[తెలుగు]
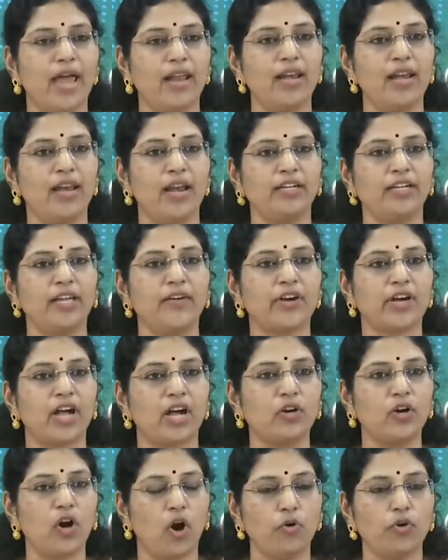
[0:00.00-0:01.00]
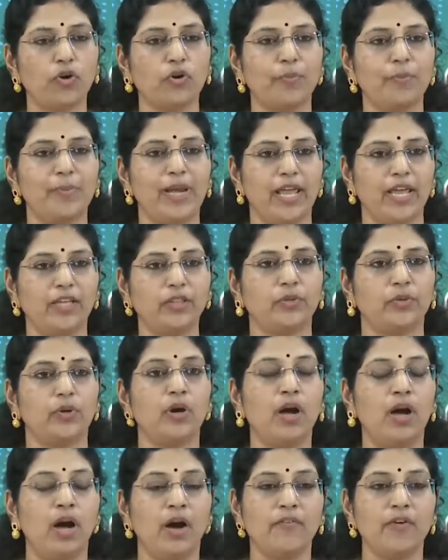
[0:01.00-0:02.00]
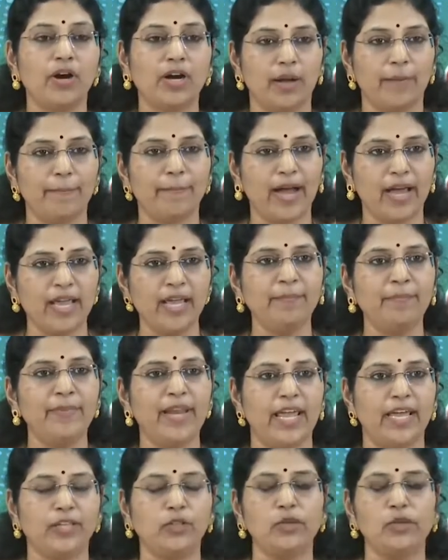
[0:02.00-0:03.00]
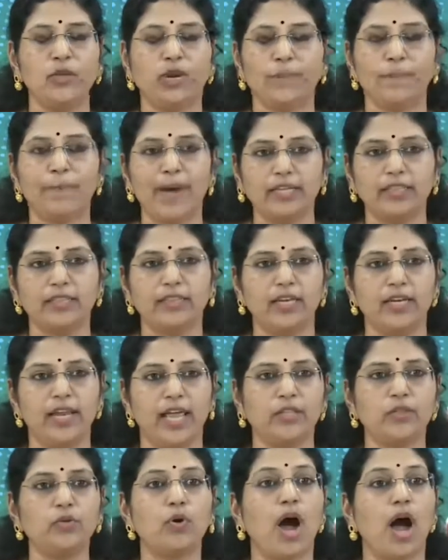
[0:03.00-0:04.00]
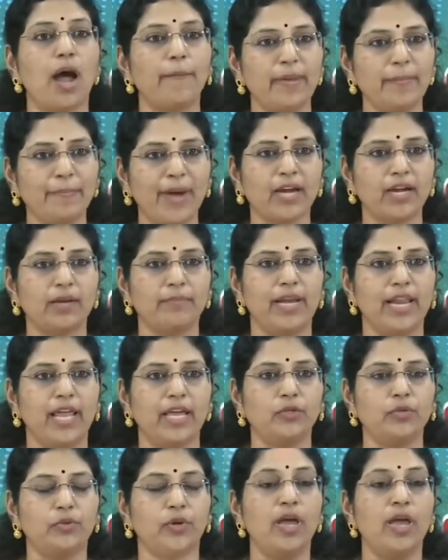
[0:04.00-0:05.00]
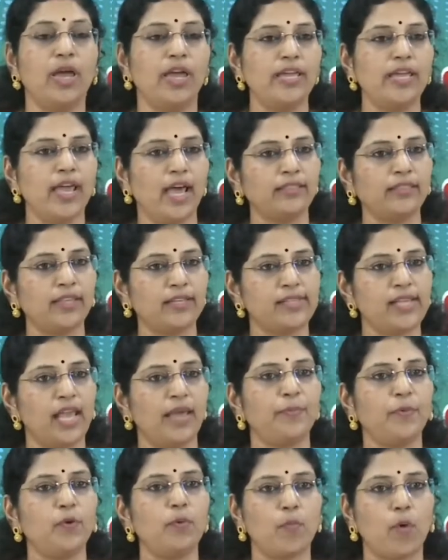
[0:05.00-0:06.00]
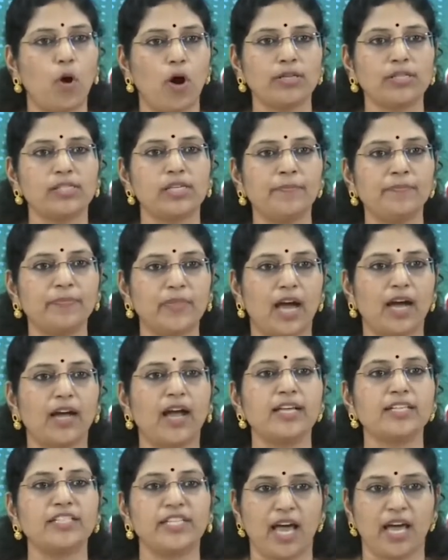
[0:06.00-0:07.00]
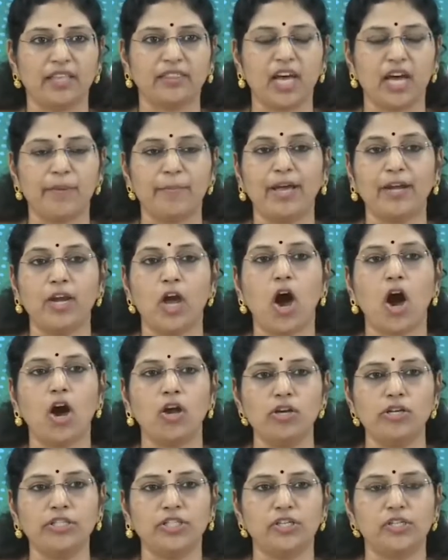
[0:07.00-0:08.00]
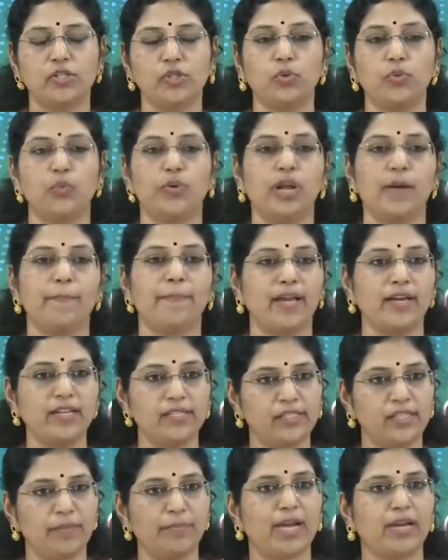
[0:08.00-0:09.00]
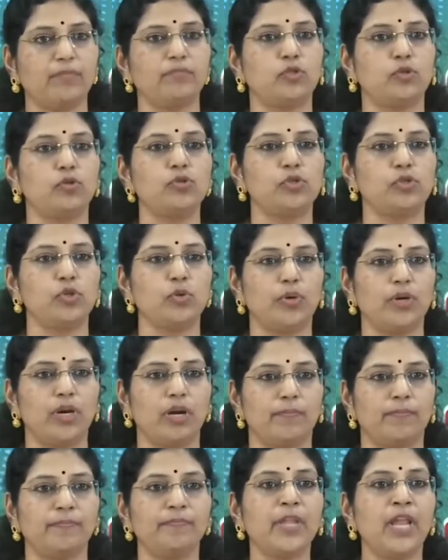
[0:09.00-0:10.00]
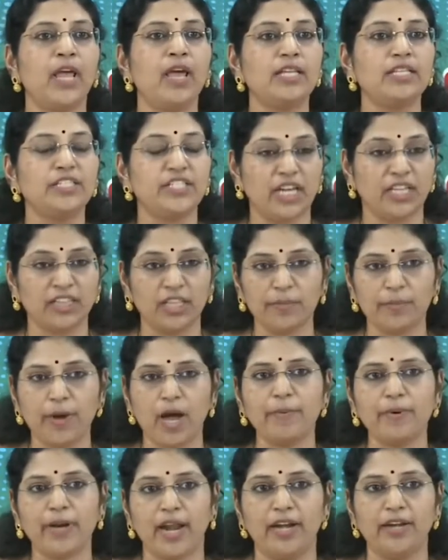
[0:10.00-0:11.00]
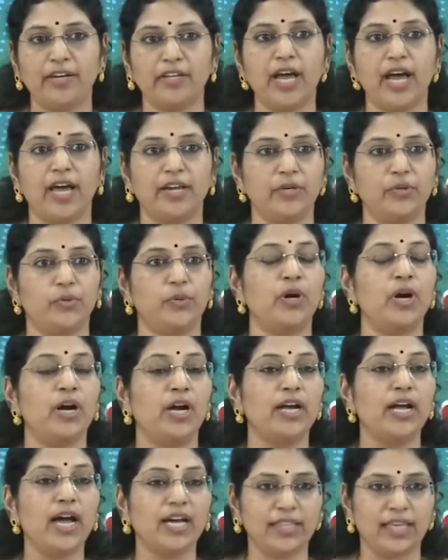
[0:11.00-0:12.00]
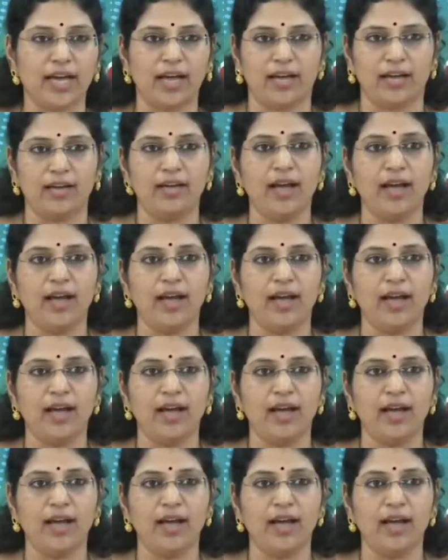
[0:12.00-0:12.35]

మహిళలంటే ఒక గౌరవం లేదు ఒక భయం లేదు ఒక భక్తి లేదు అభిమానం లేదు ఎంతసేపు మోసం దగా చేద్దామని ఆలోచిస్తూ ఉన్న పరిస్థితి మనం చూస్తూ ఉన్నాం చంద్రబాబు నాయుడు గారు గత